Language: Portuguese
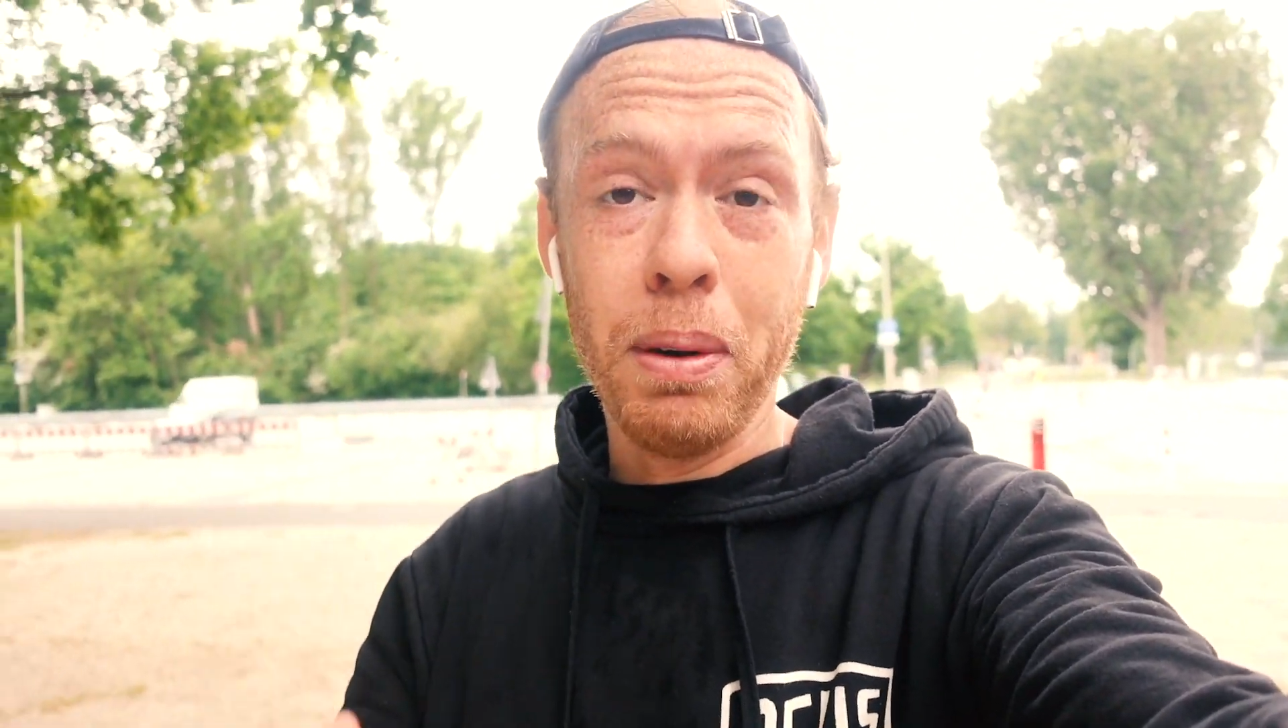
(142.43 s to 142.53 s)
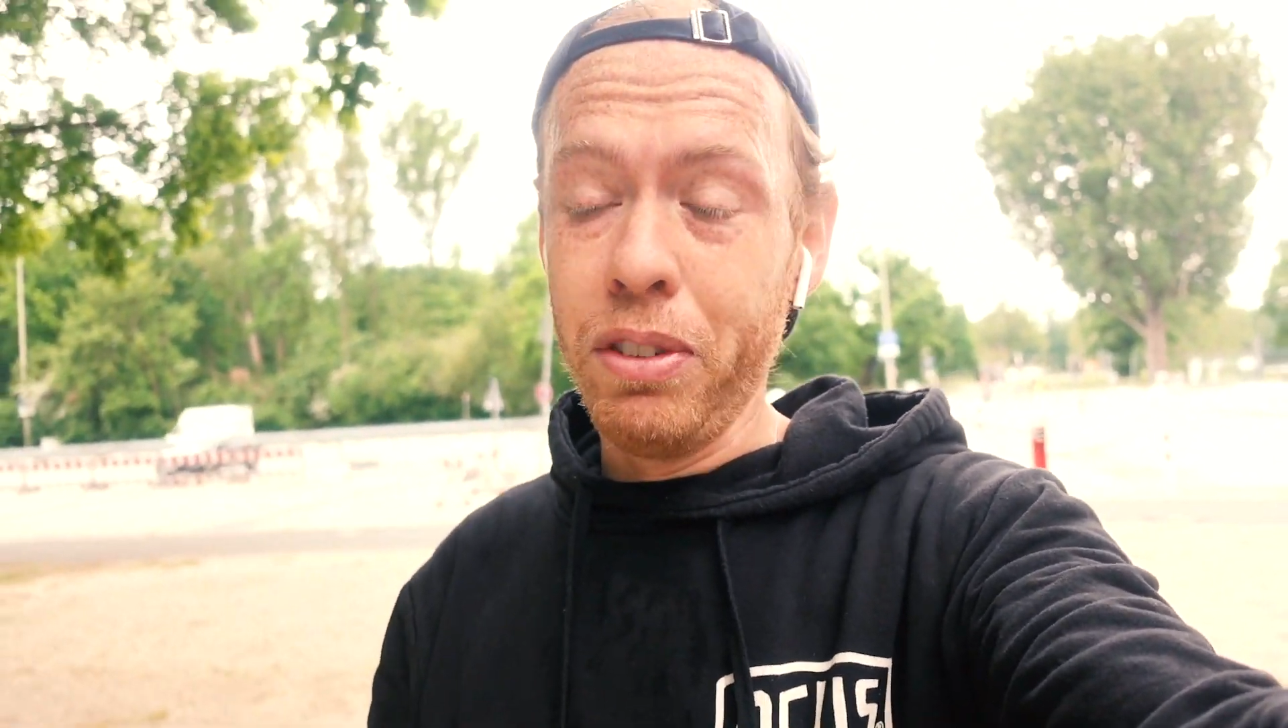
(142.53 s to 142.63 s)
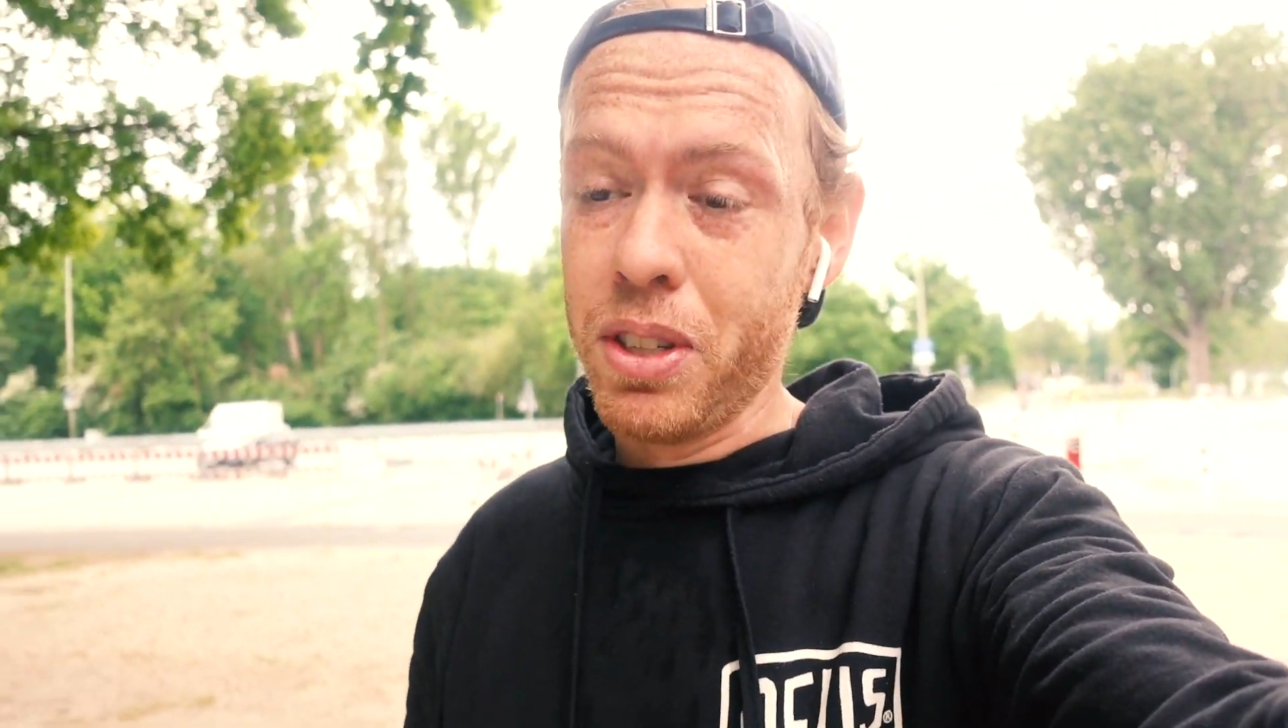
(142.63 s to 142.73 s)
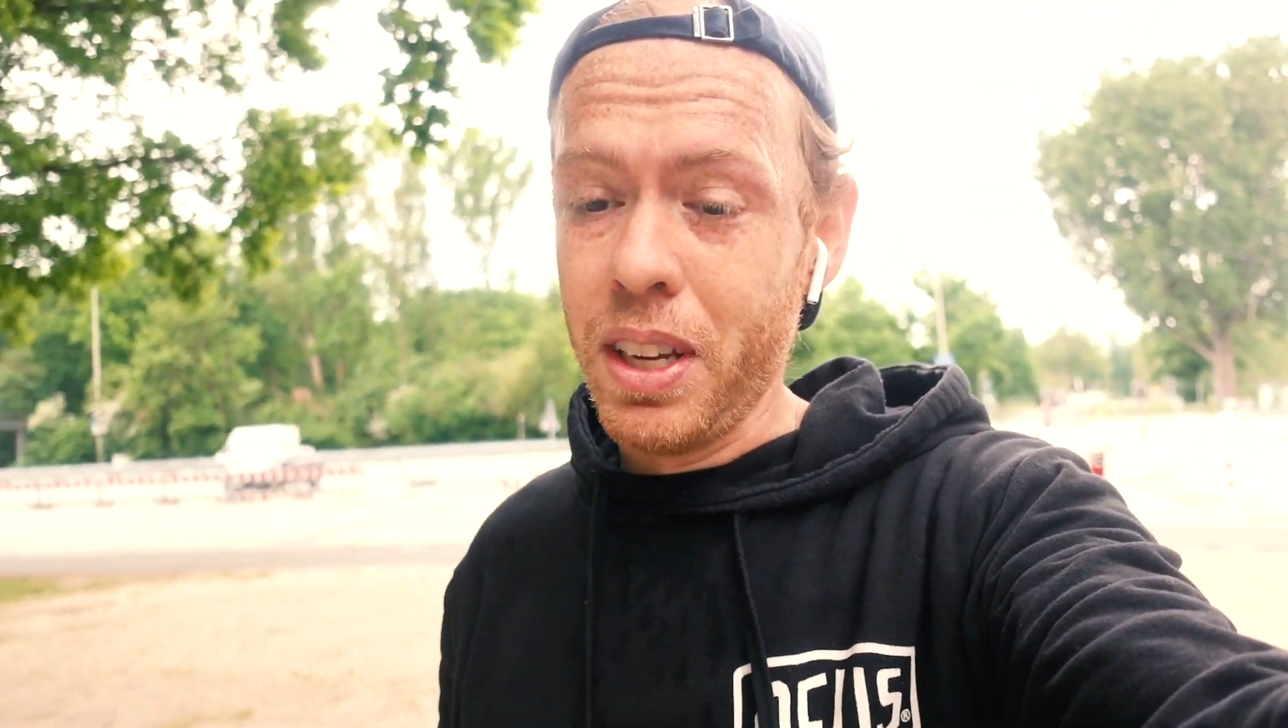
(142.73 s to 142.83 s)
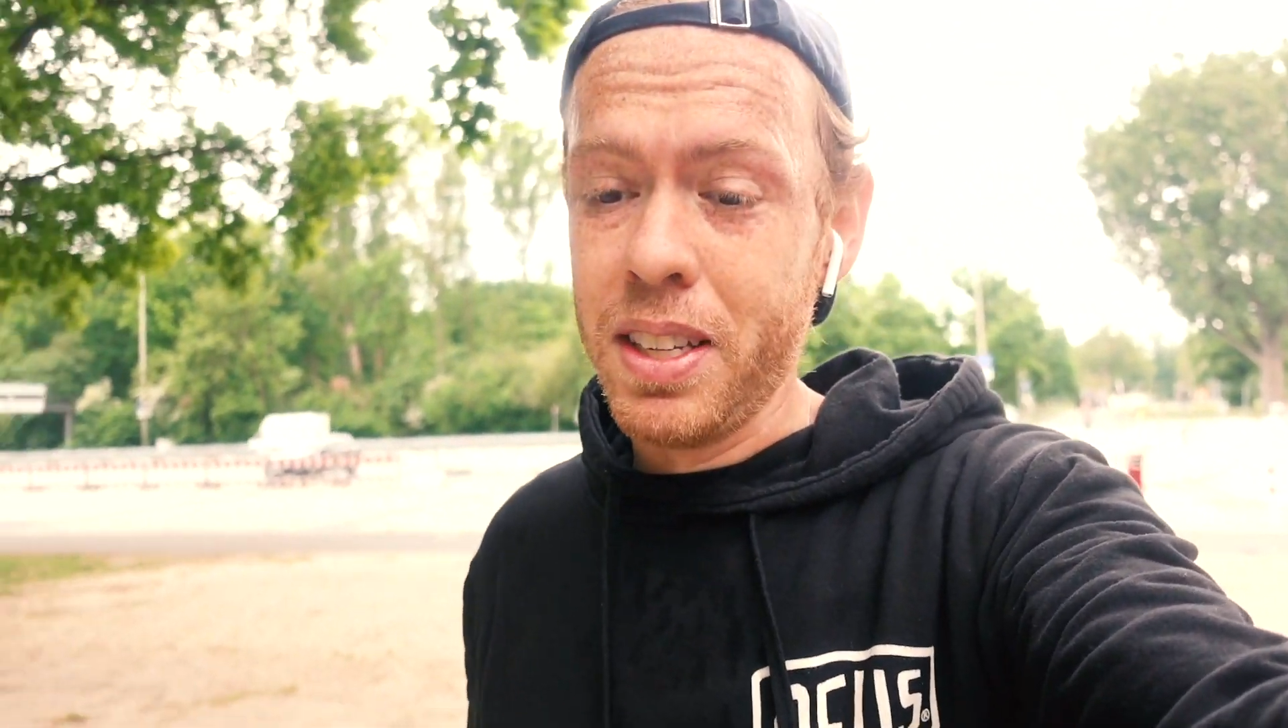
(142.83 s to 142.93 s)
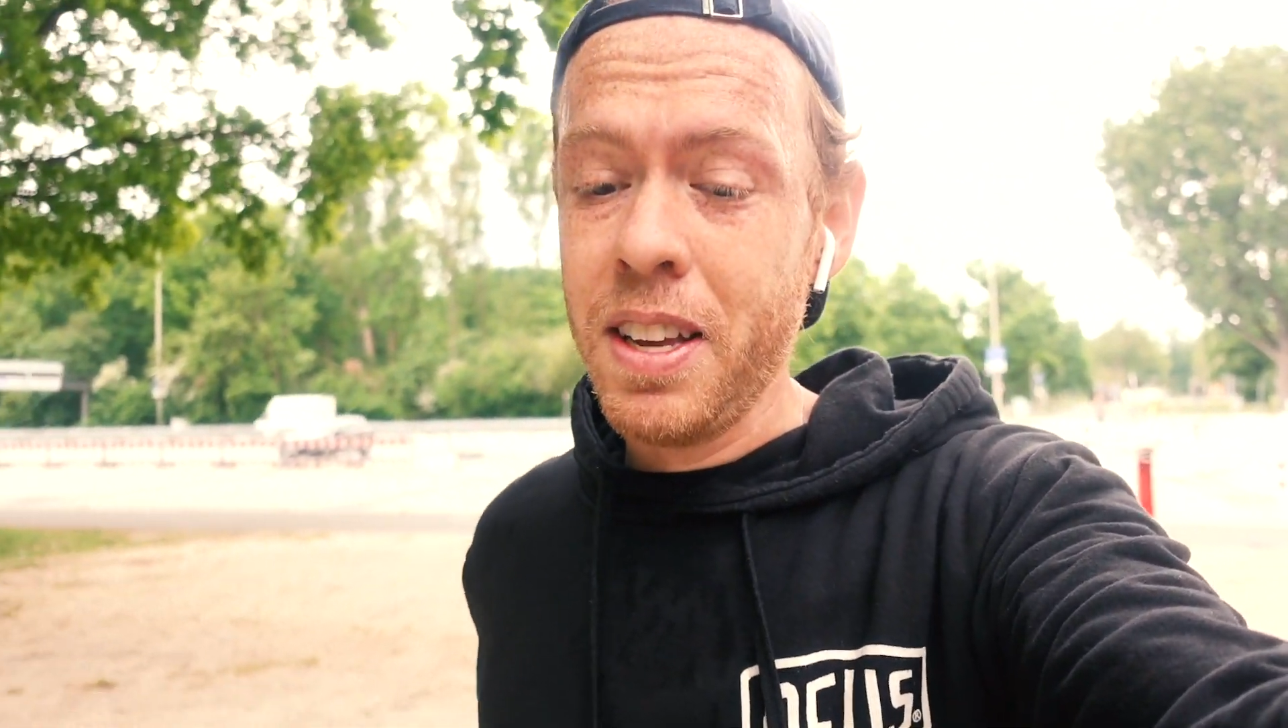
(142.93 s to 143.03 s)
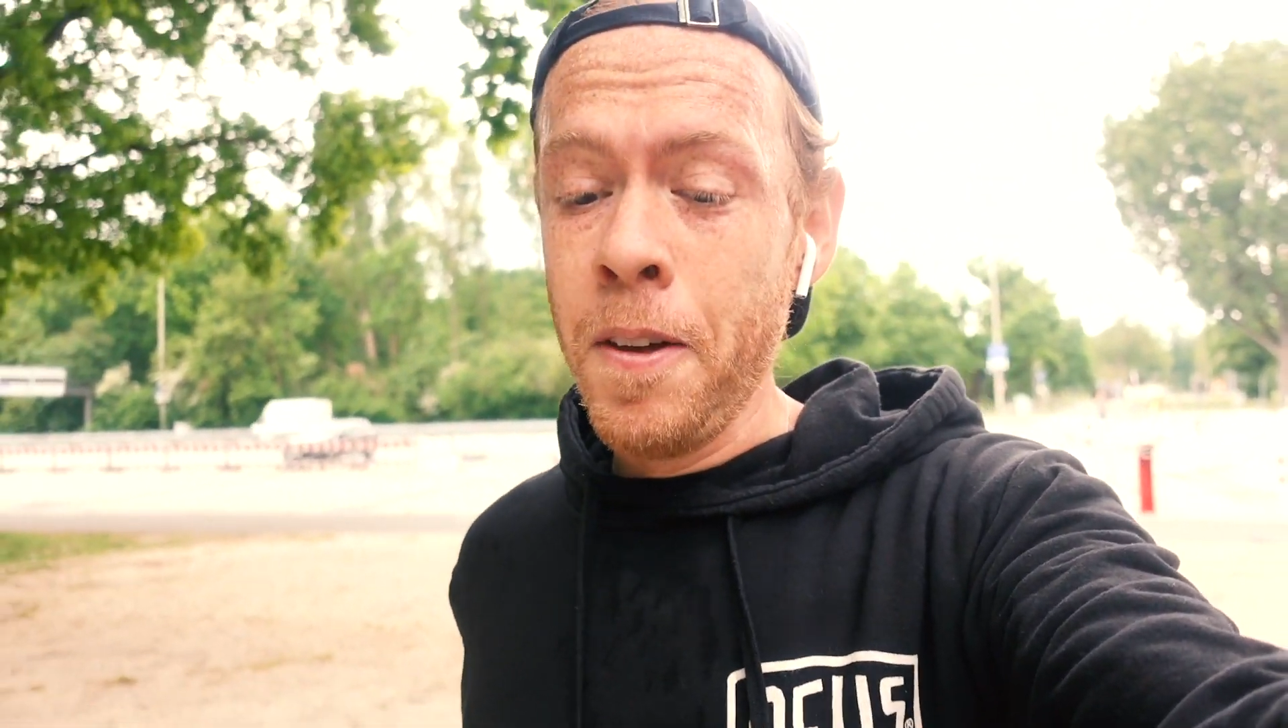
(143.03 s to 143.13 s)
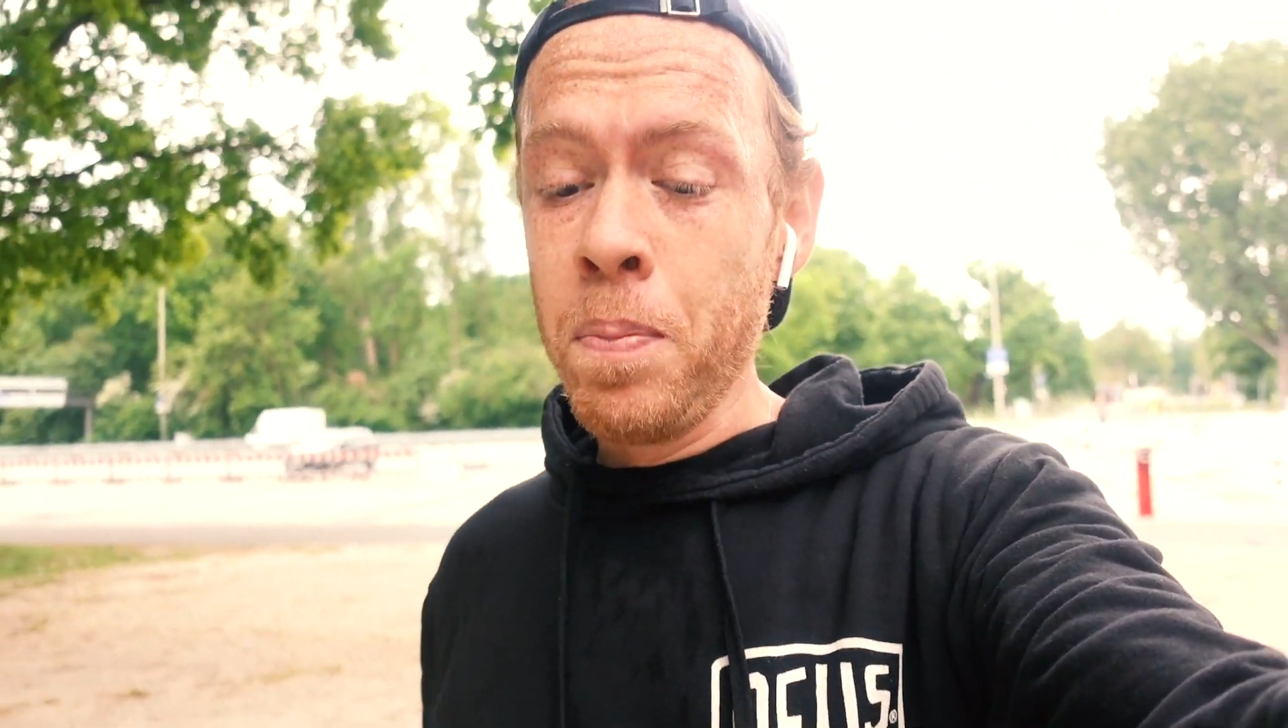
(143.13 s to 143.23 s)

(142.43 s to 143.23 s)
para vocês.